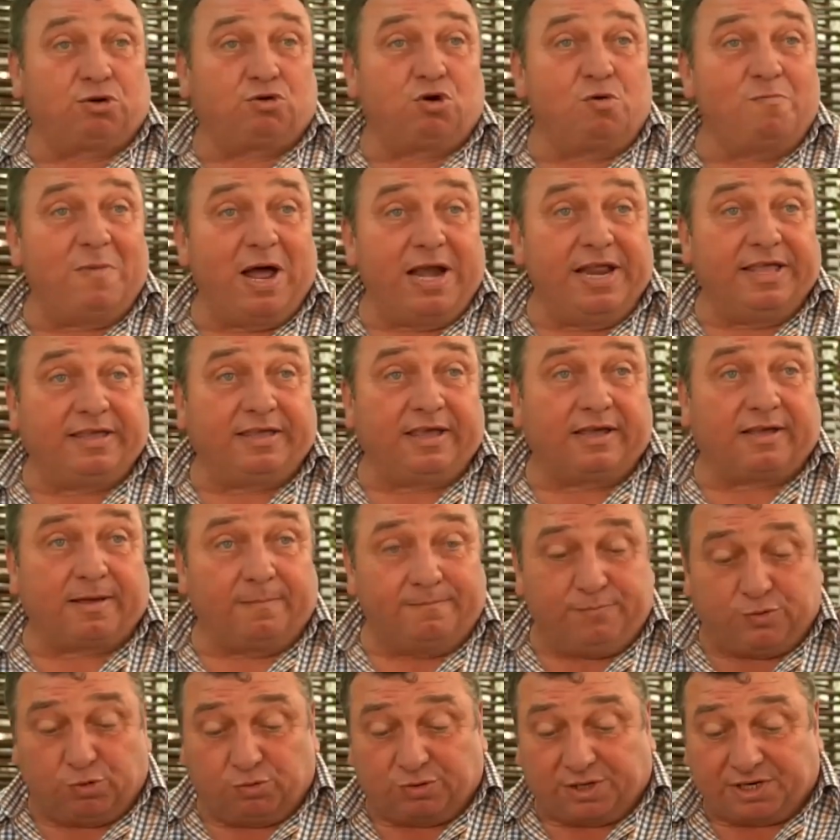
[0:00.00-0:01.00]
такой маленький
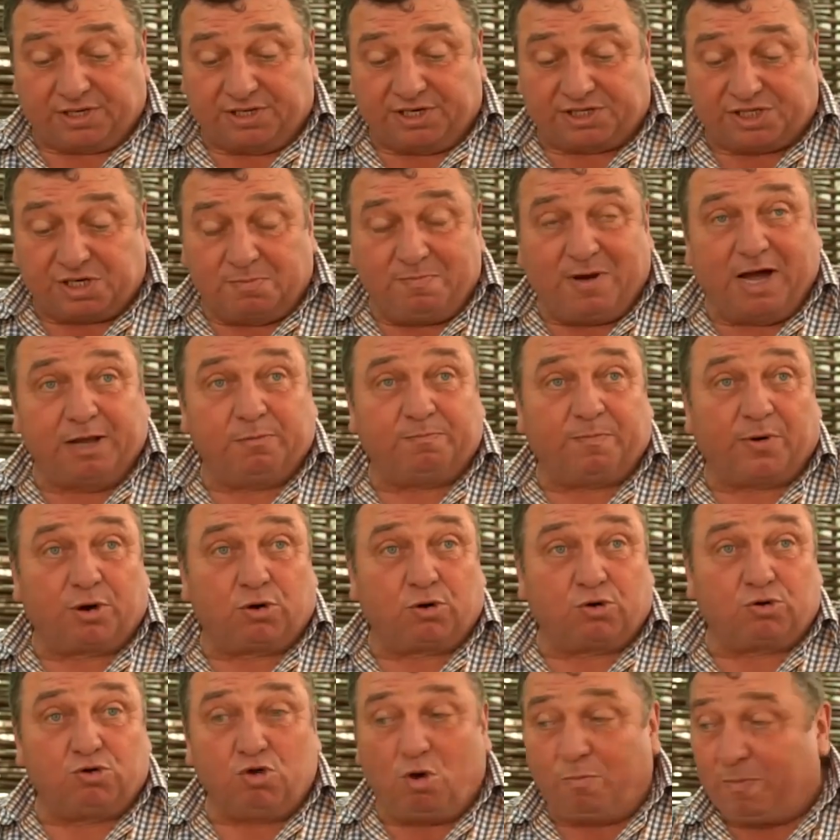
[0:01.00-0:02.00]
компьютер, нажимает
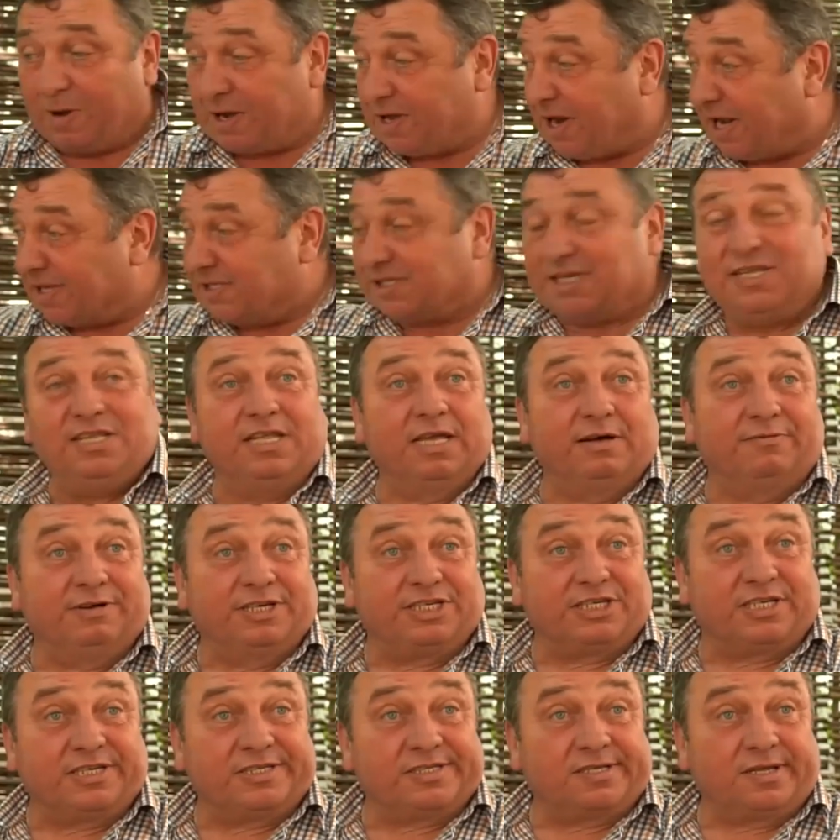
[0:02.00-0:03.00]
пару кнопок, раз и
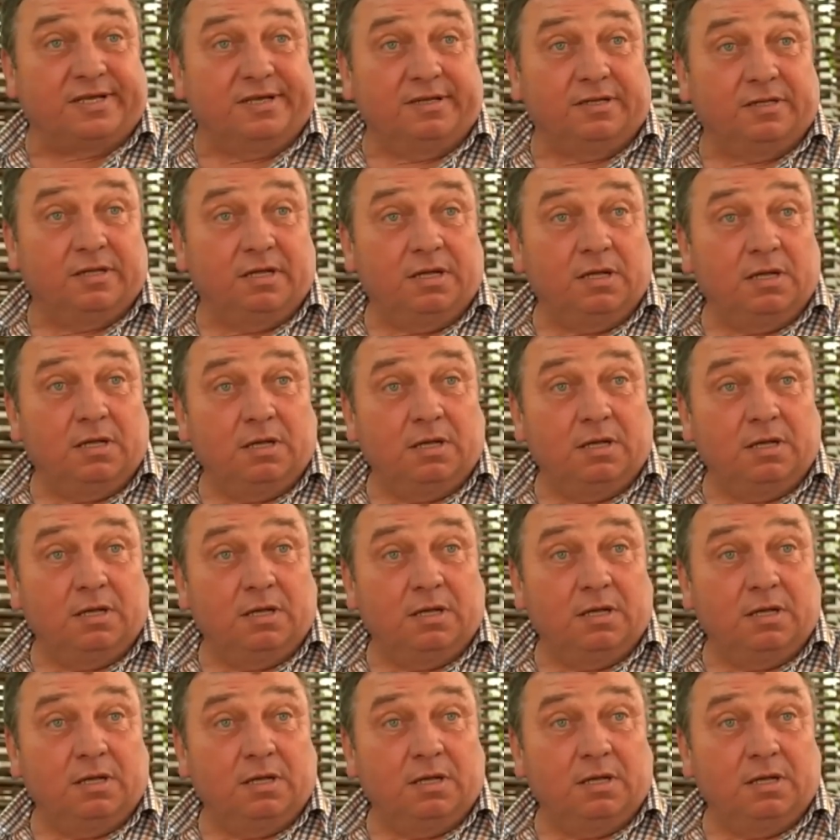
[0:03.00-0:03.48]
девочка стоит.